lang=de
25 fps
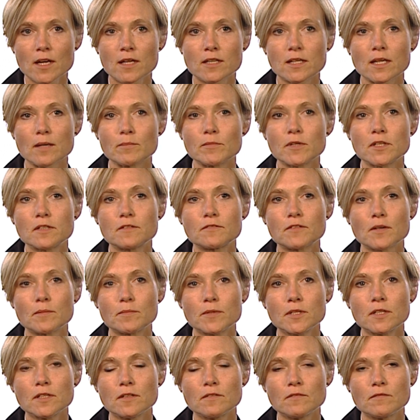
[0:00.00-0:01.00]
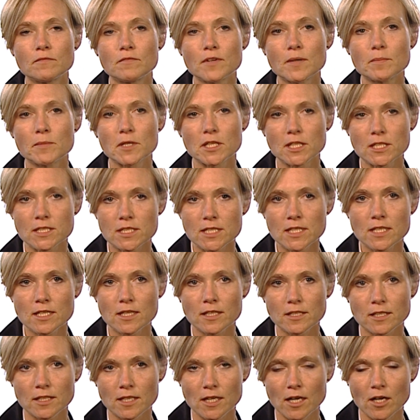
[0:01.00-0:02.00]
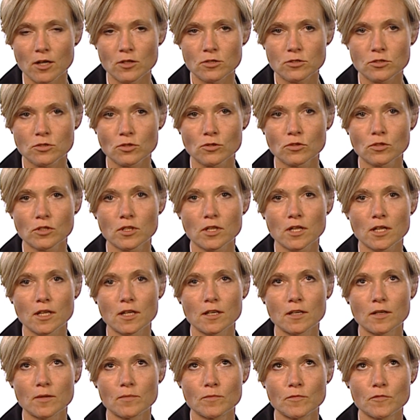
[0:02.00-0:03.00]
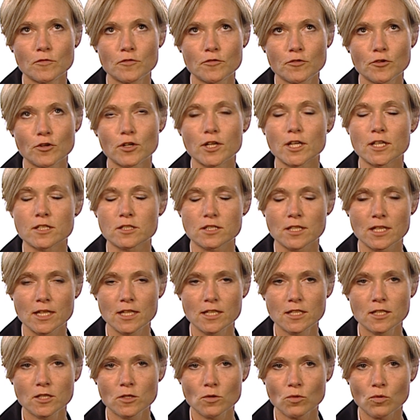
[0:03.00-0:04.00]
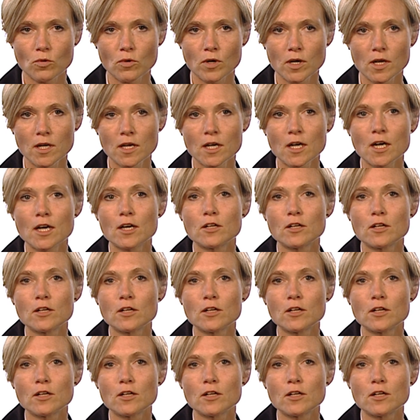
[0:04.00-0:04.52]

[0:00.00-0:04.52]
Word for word: Damit verbinden wir Mediziner den Ausdruck ähm, für das Innenohr,